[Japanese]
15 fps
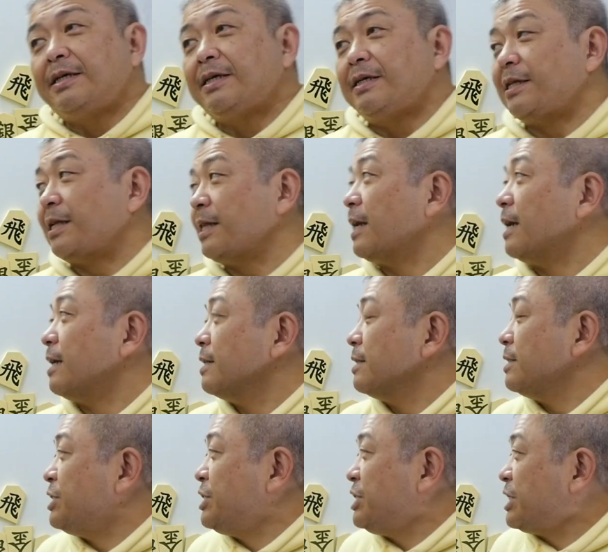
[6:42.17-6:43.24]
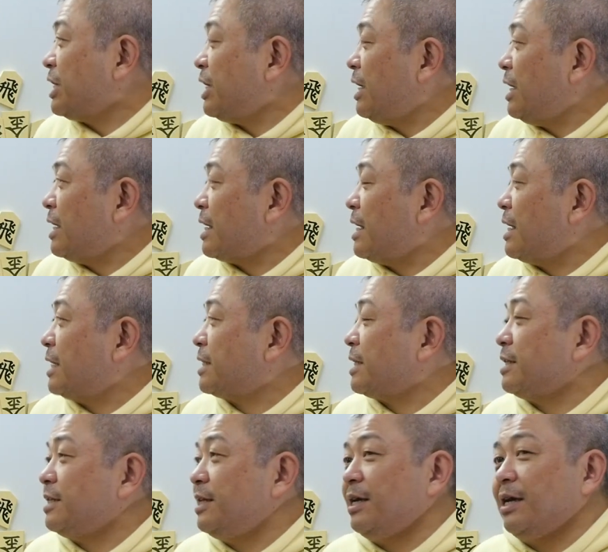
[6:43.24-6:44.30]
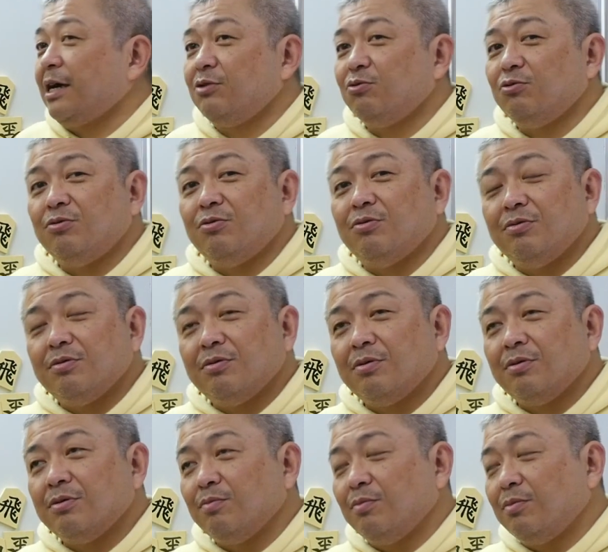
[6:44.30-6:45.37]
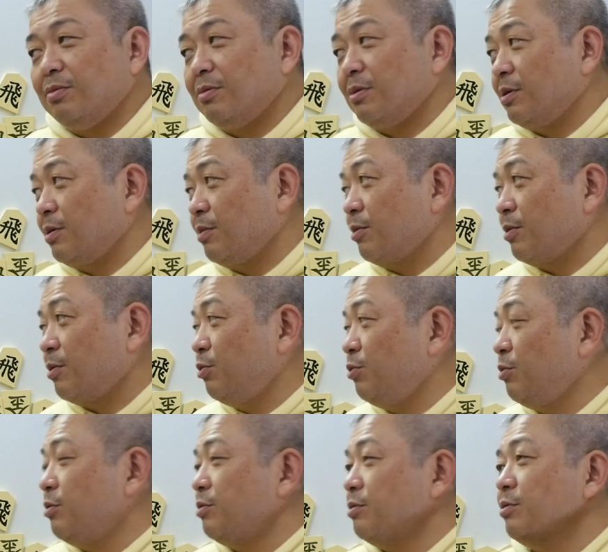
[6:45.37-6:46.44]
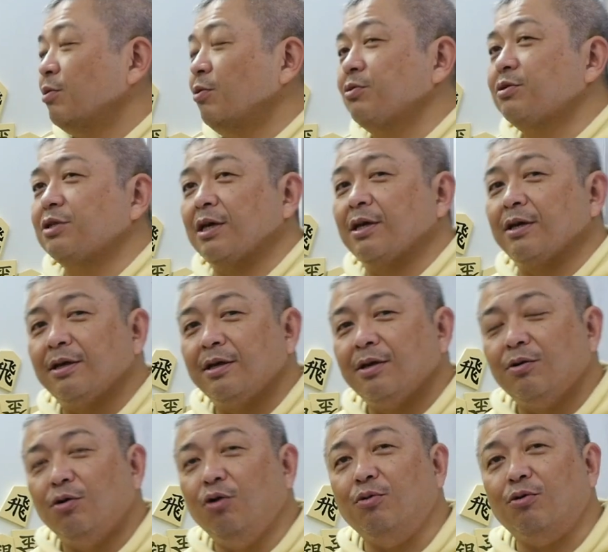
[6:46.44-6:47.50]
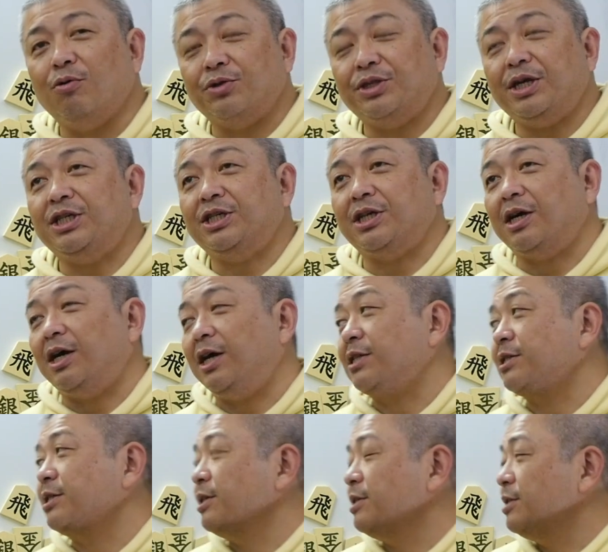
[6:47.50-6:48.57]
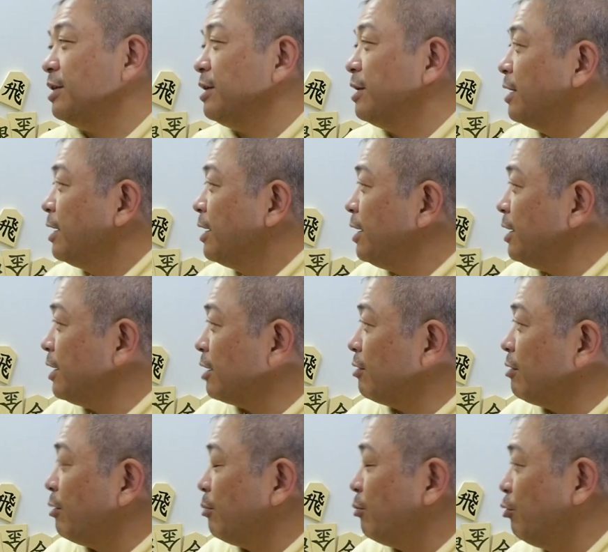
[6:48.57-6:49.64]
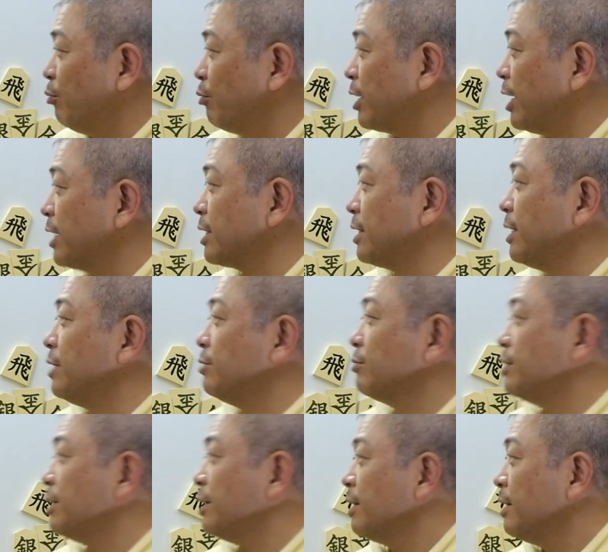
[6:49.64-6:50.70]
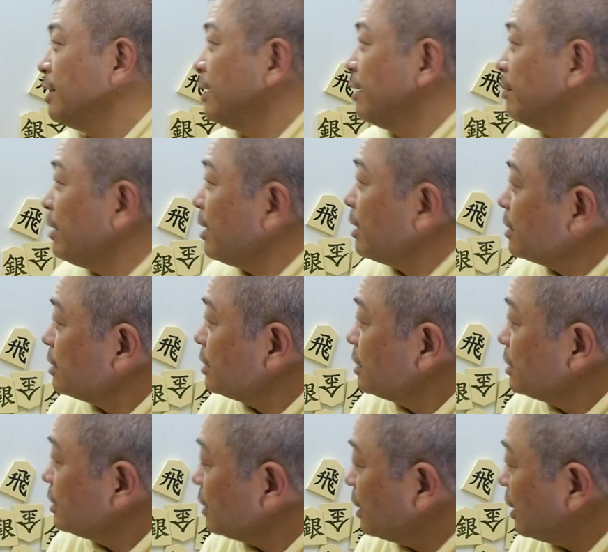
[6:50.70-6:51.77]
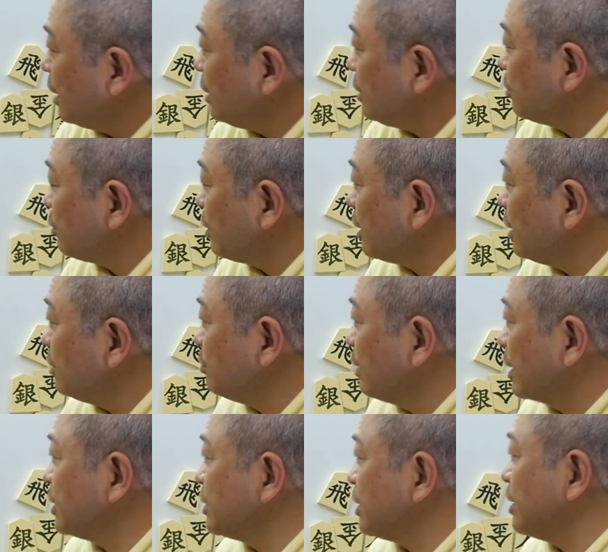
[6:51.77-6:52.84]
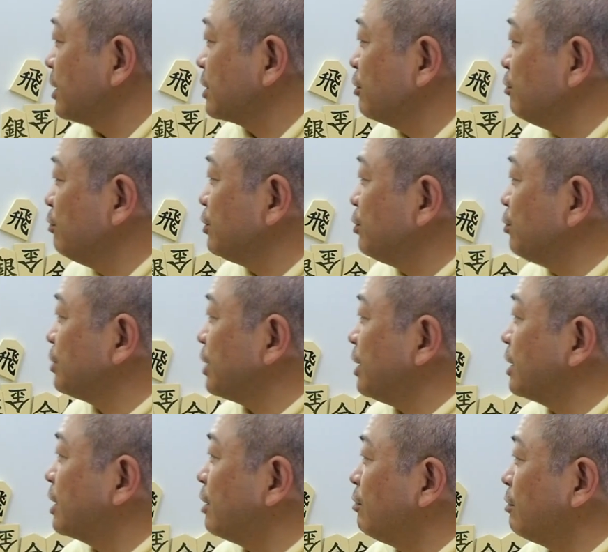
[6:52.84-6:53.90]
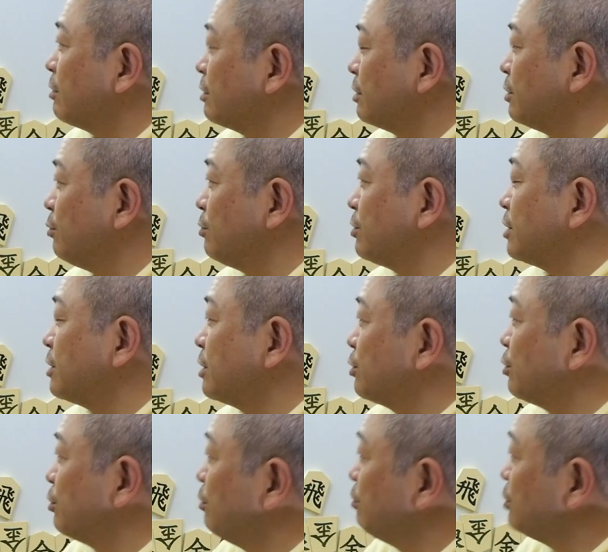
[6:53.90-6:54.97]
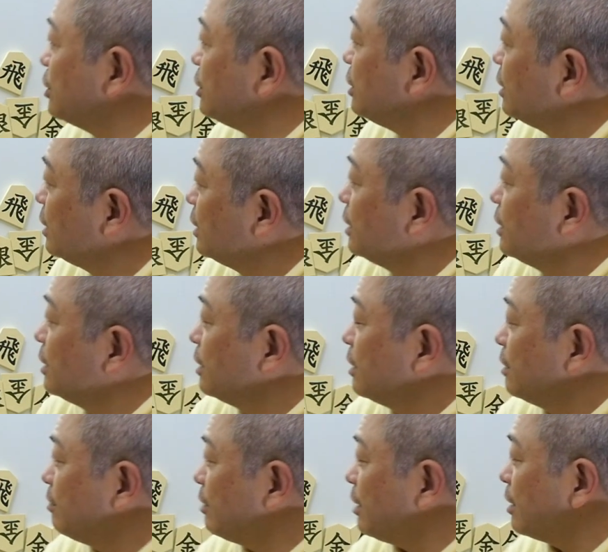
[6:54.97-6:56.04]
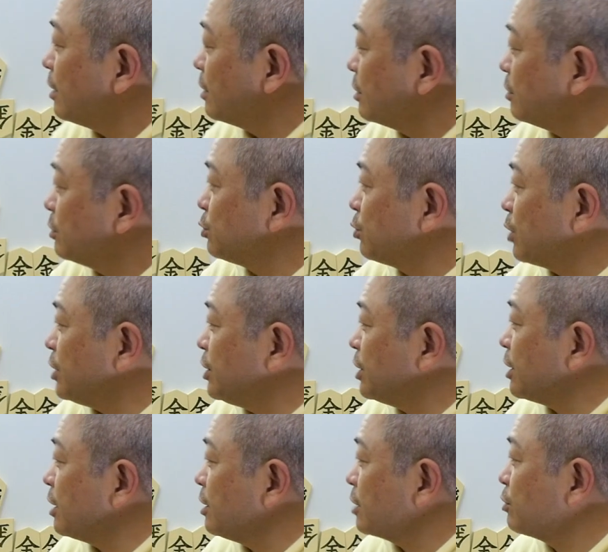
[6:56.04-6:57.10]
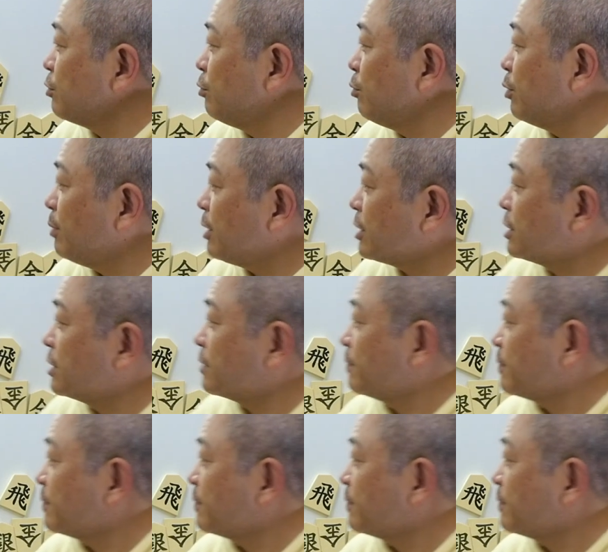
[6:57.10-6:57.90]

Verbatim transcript: で、ただ、1時間半考えたんで、あの、この本ってほぼ答えしか書いてないんで、変化はほぼ書いてないので、まあ、ありとあらゆるわけじゃないですけども、いろんな変化を読んだんで、それをもし、まあ、紹介できたらなと思います。